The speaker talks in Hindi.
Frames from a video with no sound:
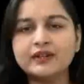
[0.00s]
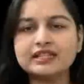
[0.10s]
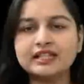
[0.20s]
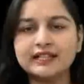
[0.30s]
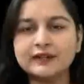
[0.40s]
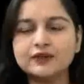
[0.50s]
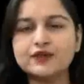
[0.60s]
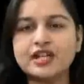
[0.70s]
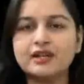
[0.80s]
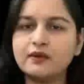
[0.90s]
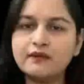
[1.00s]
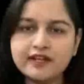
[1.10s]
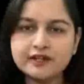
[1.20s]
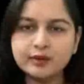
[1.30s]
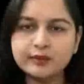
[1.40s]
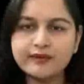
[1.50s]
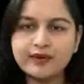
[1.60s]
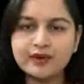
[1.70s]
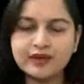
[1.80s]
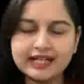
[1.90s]
वीडियो अच्छी लगी हो तो चैनल को फेसबुक पर
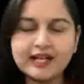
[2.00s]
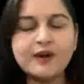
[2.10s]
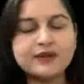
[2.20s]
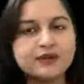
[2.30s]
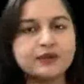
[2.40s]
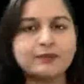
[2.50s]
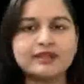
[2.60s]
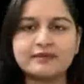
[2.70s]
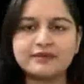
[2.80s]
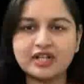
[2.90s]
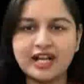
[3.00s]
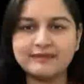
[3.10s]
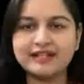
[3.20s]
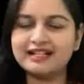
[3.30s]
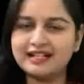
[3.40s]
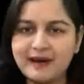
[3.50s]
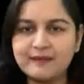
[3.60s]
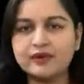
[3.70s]
फॉलो करें और यूट्यूब पे सब्सक्राइब करना ना